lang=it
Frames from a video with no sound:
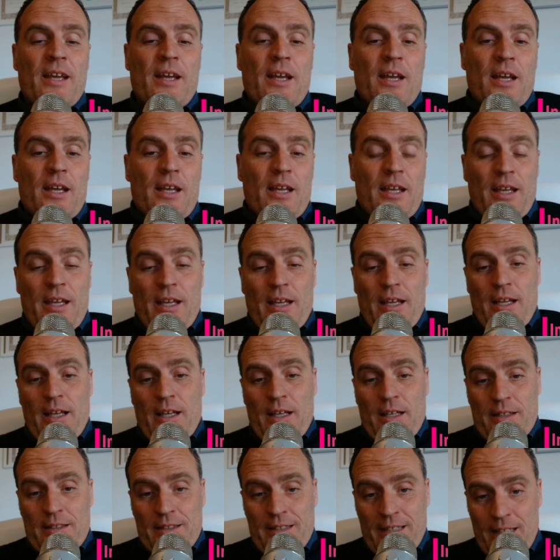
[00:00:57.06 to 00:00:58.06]

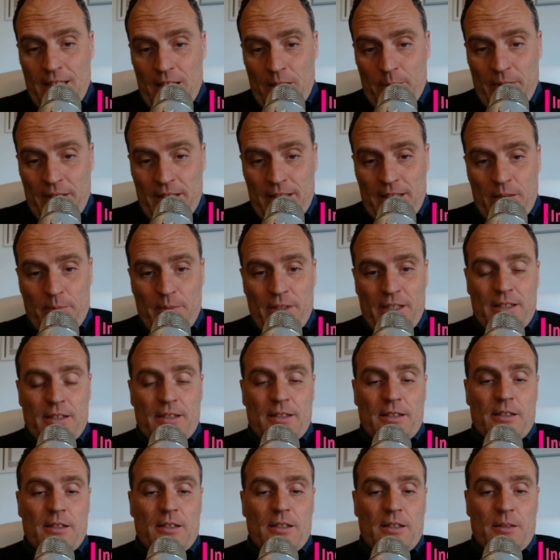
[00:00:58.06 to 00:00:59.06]
eh, degli
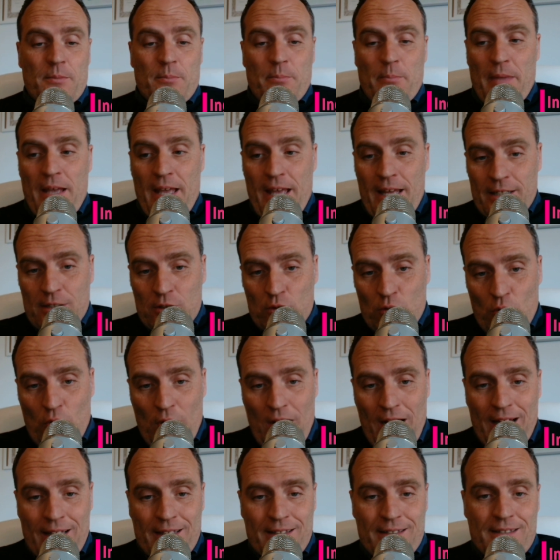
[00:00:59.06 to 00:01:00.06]
emendamenti in merito
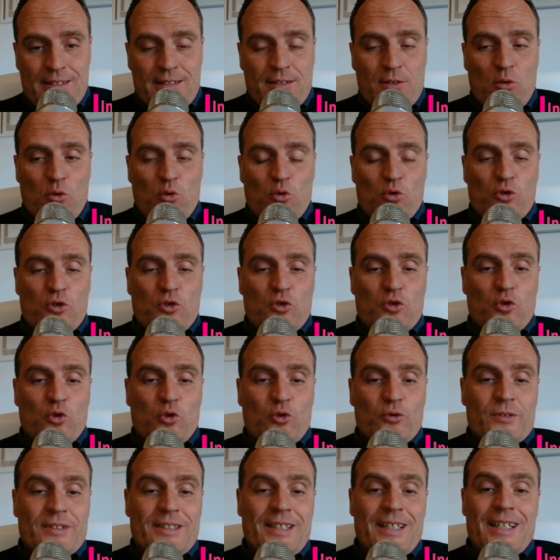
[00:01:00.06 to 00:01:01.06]
al
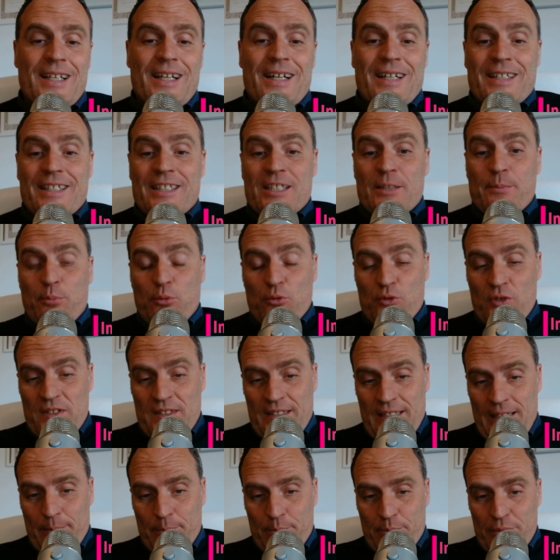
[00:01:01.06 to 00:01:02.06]
discorso della
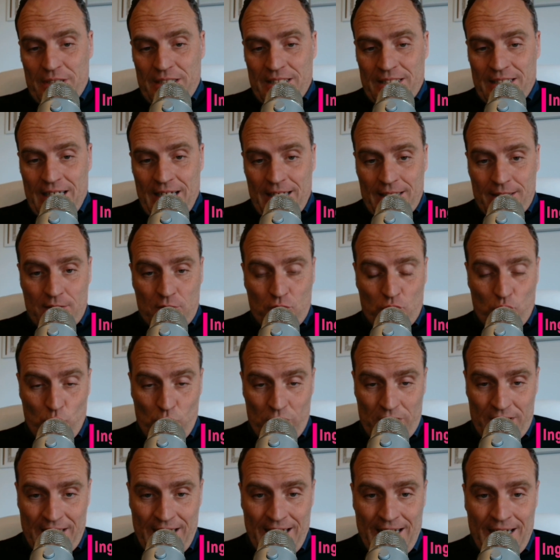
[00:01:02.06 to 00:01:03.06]
responsabilità
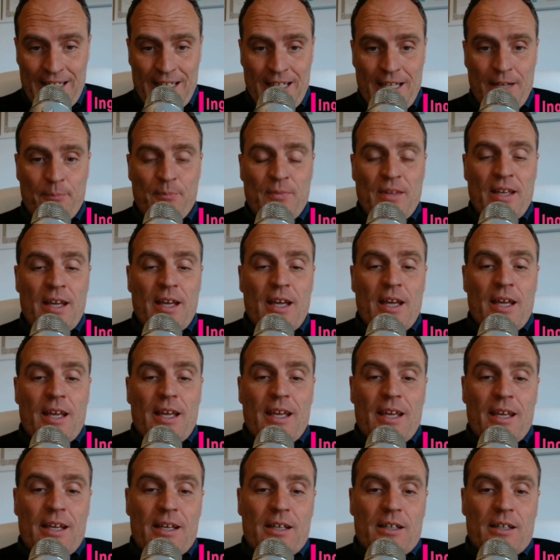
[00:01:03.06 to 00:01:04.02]
solidale e